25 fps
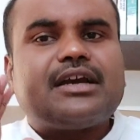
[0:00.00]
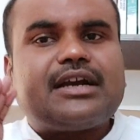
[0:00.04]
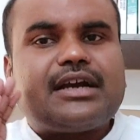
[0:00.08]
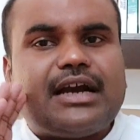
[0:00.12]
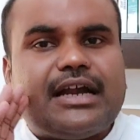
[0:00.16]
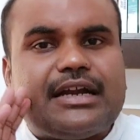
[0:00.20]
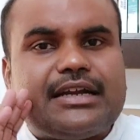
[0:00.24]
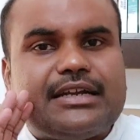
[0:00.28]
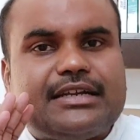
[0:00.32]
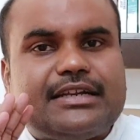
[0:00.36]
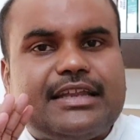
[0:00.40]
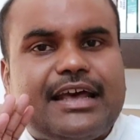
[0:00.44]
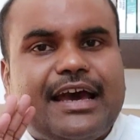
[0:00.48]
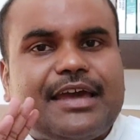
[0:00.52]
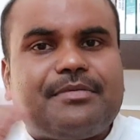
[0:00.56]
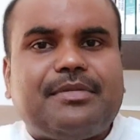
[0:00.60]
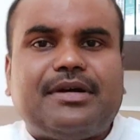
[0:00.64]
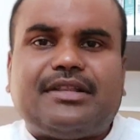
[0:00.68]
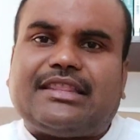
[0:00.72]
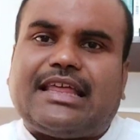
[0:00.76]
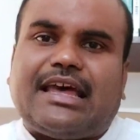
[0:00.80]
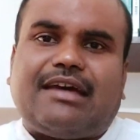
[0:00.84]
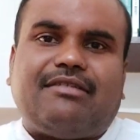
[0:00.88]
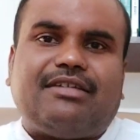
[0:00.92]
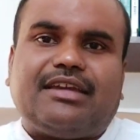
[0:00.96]

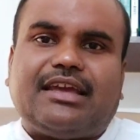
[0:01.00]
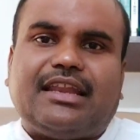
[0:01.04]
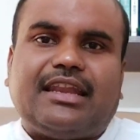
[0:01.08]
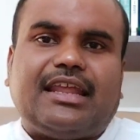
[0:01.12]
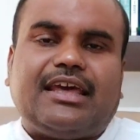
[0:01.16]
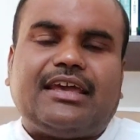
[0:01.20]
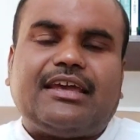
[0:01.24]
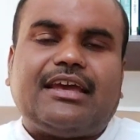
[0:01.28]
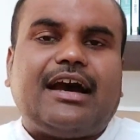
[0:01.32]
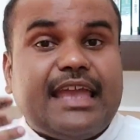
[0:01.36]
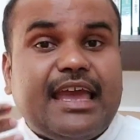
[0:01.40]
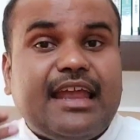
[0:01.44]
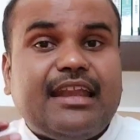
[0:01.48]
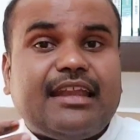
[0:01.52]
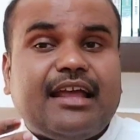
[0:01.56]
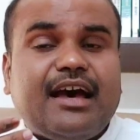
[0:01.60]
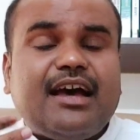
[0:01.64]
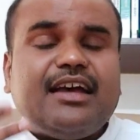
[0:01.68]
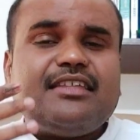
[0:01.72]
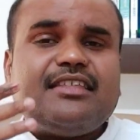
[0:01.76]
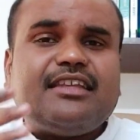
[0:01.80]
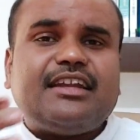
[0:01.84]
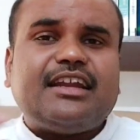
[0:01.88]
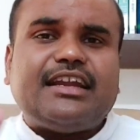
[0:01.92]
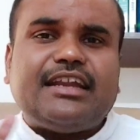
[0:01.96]
கட்டாயமாக தேவையில்லை ஏன்னா
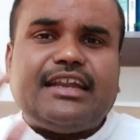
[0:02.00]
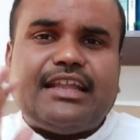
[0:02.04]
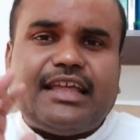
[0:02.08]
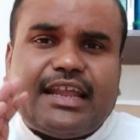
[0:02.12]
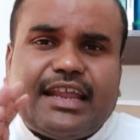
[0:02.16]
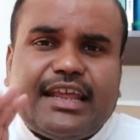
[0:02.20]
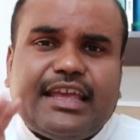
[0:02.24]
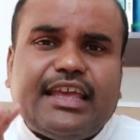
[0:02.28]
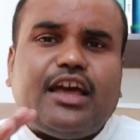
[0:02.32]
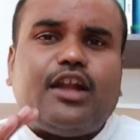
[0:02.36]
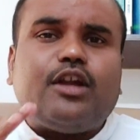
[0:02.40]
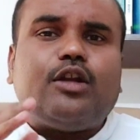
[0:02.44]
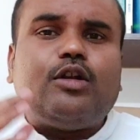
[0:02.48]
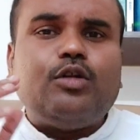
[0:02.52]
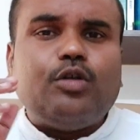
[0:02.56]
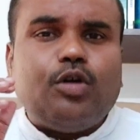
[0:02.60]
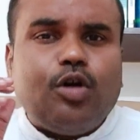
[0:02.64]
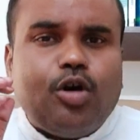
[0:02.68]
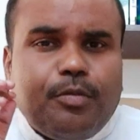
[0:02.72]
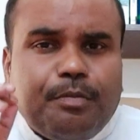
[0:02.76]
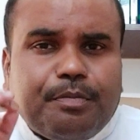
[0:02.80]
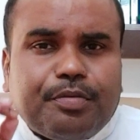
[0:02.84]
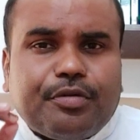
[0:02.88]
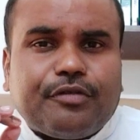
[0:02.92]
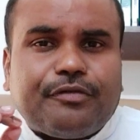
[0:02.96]
இதில் நிறைய
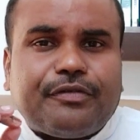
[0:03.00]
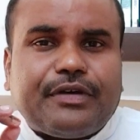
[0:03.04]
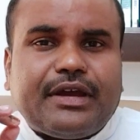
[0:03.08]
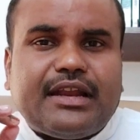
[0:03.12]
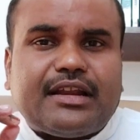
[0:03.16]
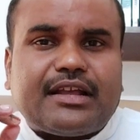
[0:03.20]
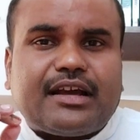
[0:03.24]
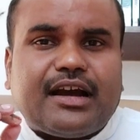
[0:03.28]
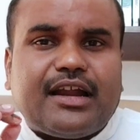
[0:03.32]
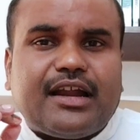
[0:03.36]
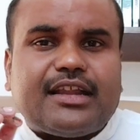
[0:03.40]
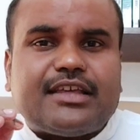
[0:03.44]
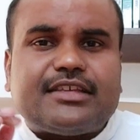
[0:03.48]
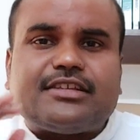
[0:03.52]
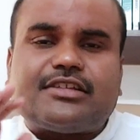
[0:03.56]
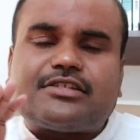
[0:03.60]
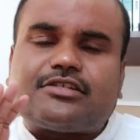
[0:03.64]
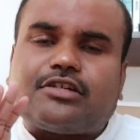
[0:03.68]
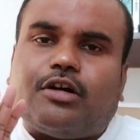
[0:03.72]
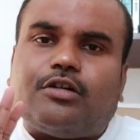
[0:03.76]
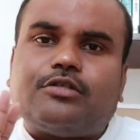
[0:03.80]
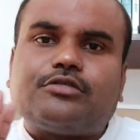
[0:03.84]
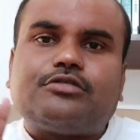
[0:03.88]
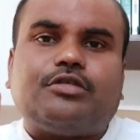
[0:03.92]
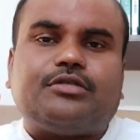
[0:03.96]
லோ ப்ரொஃபைல்
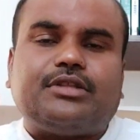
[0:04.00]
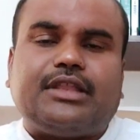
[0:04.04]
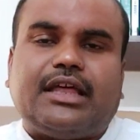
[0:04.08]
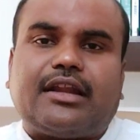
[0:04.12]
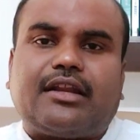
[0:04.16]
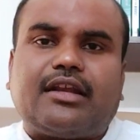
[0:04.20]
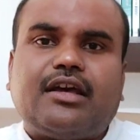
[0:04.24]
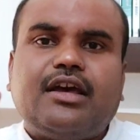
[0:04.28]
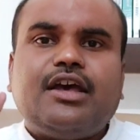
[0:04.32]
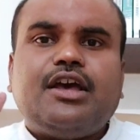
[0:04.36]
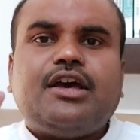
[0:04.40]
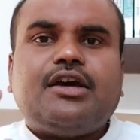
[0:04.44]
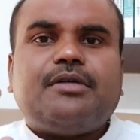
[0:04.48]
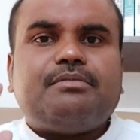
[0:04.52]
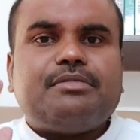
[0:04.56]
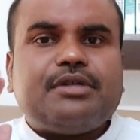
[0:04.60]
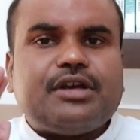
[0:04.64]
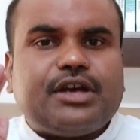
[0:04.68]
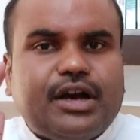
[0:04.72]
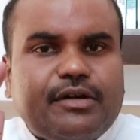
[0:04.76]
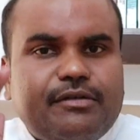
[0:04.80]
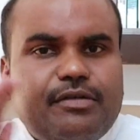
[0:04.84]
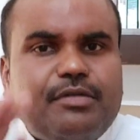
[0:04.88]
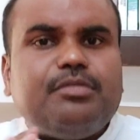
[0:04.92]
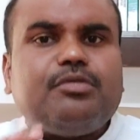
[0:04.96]
காலேஜஸ் ஆல்சோ தேர்
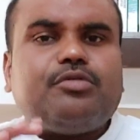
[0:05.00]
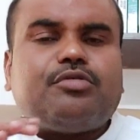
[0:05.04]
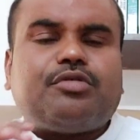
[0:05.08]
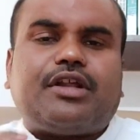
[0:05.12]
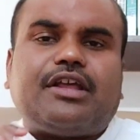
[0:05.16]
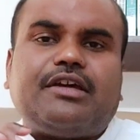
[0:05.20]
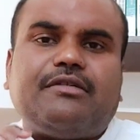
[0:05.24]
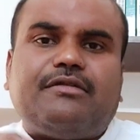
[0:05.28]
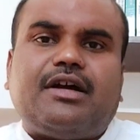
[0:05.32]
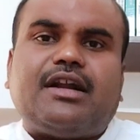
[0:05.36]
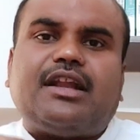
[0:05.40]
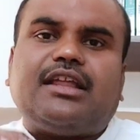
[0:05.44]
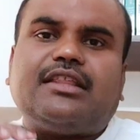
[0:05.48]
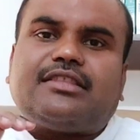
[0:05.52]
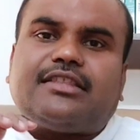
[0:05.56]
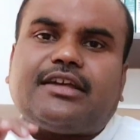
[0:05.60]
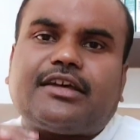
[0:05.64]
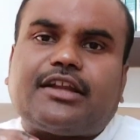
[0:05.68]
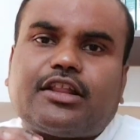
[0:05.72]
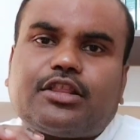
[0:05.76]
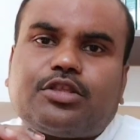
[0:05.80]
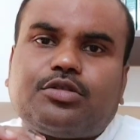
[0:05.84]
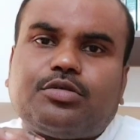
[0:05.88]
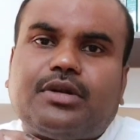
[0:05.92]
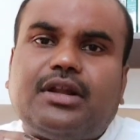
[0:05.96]
மிகவும் குறைவான
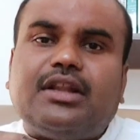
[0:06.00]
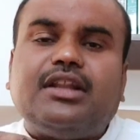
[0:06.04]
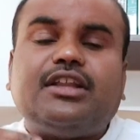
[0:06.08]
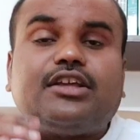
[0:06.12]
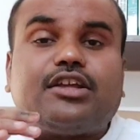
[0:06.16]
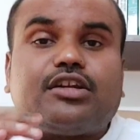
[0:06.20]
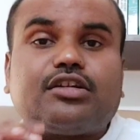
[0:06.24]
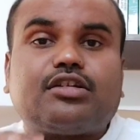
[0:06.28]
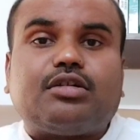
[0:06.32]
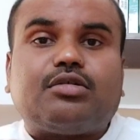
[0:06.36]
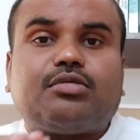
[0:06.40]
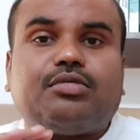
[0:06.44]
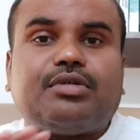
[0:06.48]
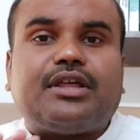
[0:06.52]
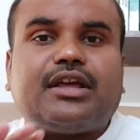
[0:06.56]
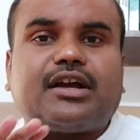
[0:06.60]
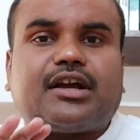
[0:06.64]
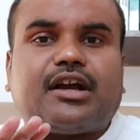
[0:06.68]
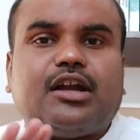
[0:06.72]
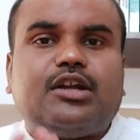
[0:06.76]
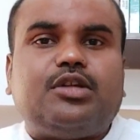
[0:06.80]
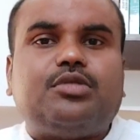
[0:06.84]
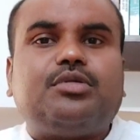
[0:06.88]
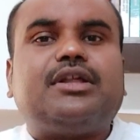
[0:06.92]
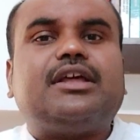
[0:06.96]
தரத்துடன் இருக்கக்கூடிய
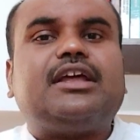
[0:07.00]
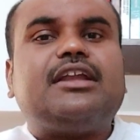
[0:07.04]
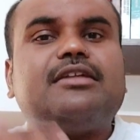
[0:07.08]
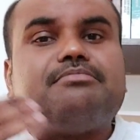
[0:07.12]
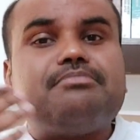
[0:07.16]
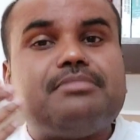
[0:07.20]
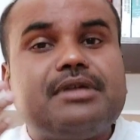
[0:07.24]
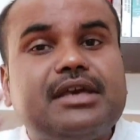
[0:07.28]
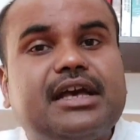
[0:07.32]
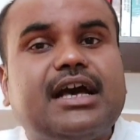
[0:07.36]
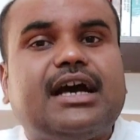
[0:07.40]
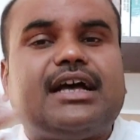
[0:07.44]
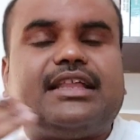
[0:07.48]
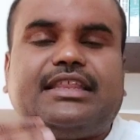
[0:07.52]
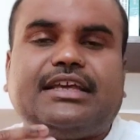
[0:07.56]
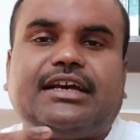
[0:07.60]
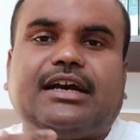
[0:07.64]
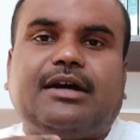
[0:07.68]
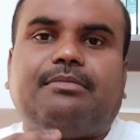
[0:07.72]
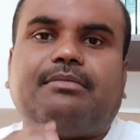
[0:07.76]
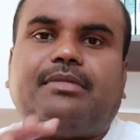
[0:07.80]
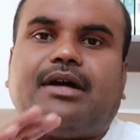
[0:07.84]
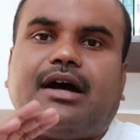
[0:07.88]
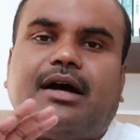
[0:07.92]
கல்லூரிகள் மிக அதிகம்